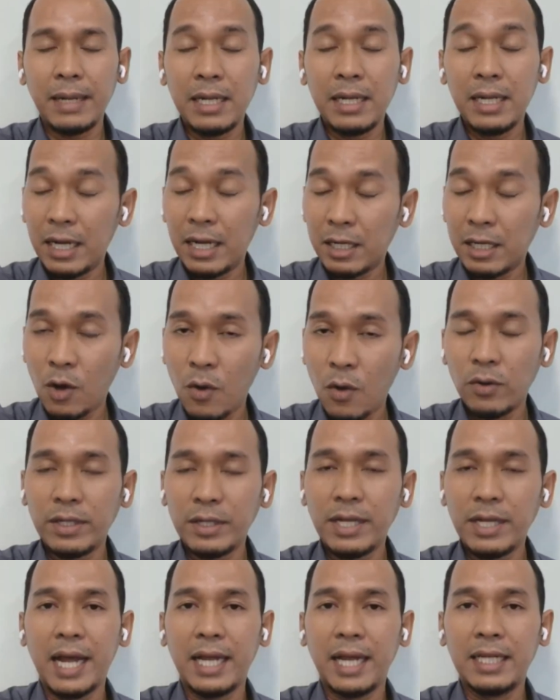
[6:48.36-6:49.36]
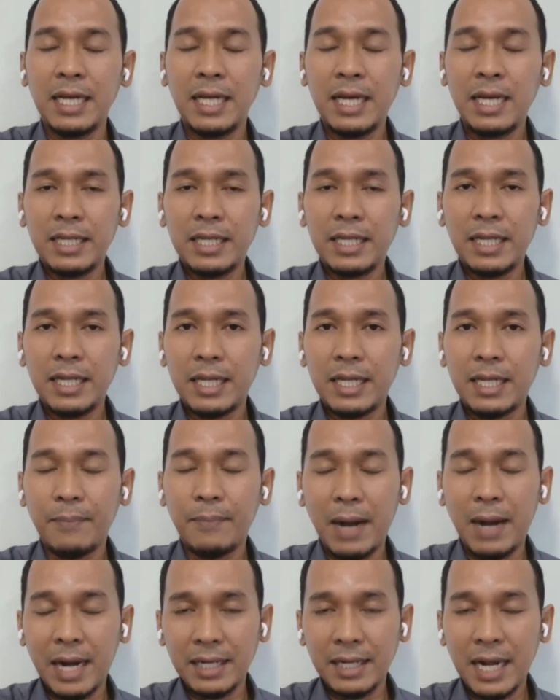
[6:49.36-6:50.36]
เป็นเรือธงใหญ่ที่จะ
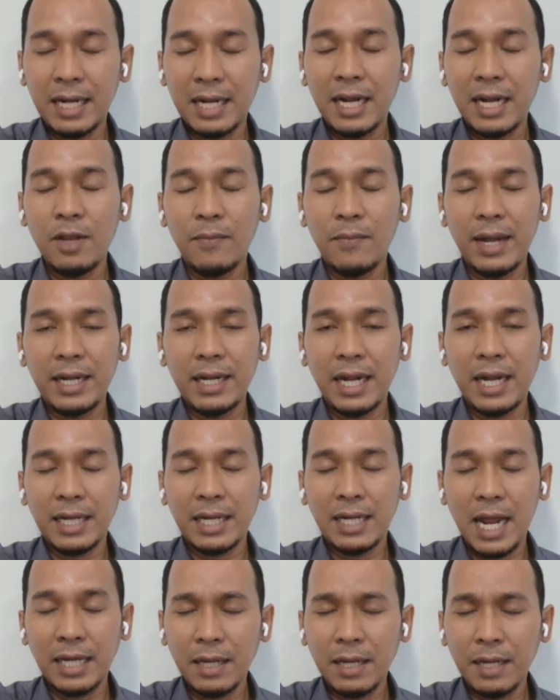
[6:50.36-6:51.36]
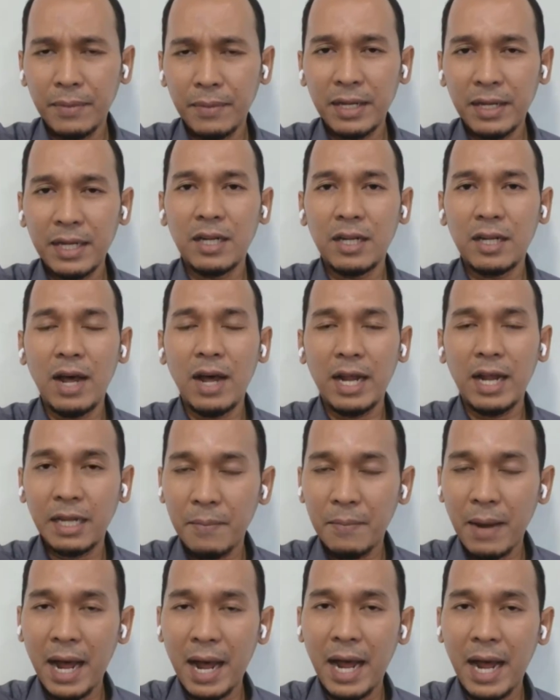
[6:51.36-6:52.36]
ผลักดันนโยบายต่างๆ จำเป็นที่จะต้องอ
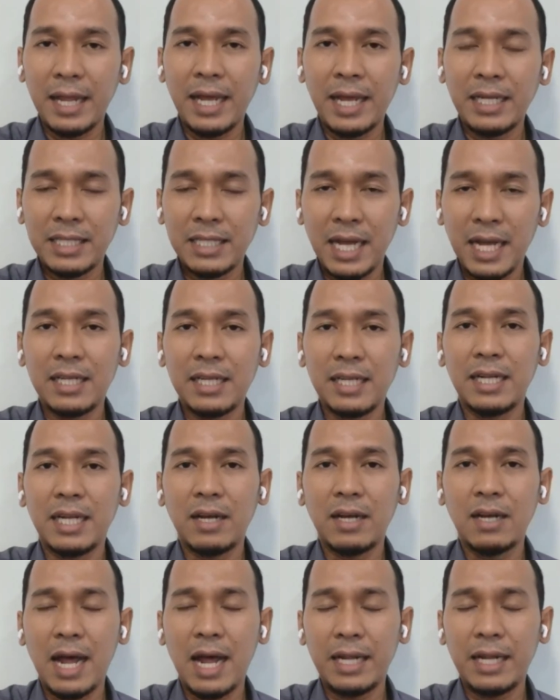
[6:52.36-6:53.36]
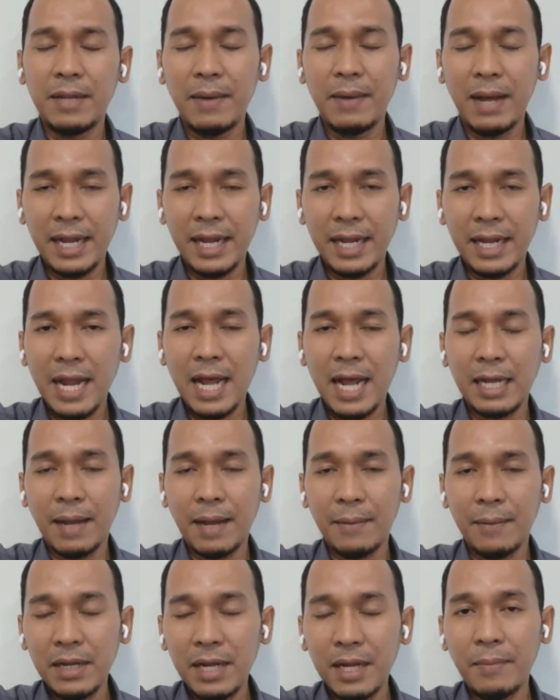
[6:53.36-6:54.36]
ธิบายให้ชัด แล้วอธิบายให้ได้
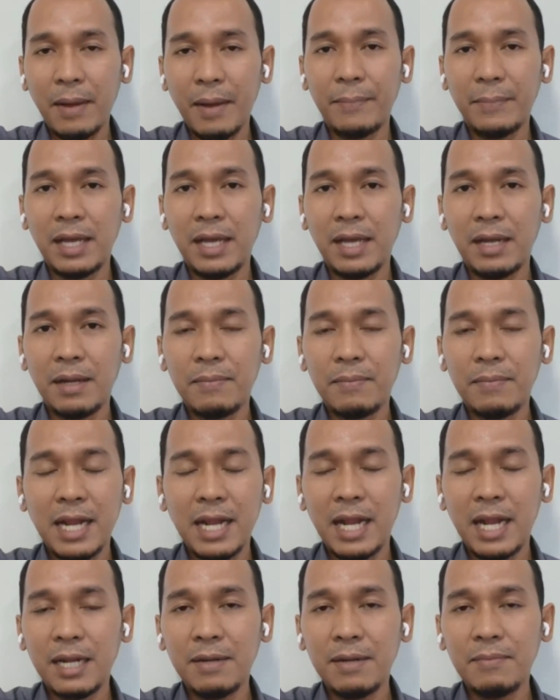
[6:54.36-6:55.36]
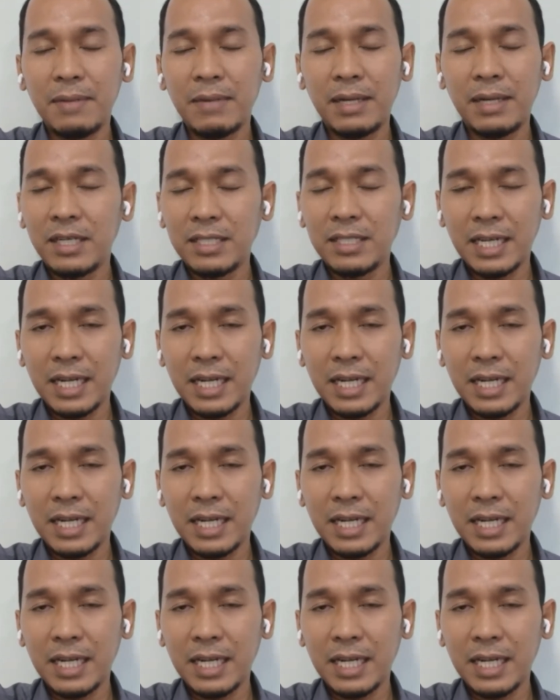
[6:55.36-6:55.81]
กับเรื่องแบบเนี้ย ไม่นั้นมันก็